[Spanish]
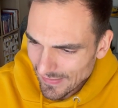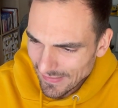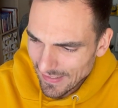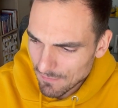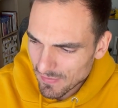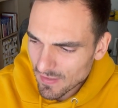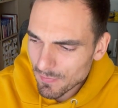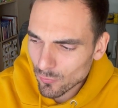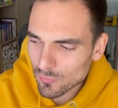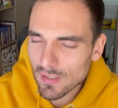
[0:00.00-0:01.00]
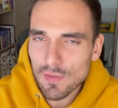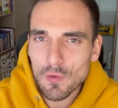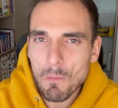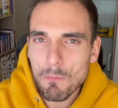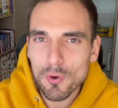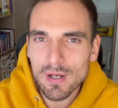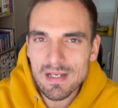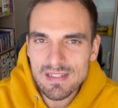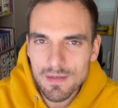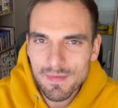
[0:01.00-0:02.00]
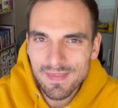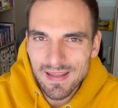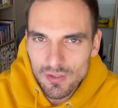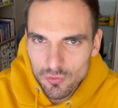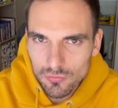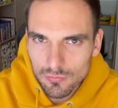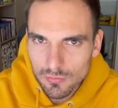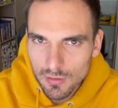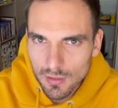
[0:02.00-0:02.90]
que me está preguntando por el semen de atún.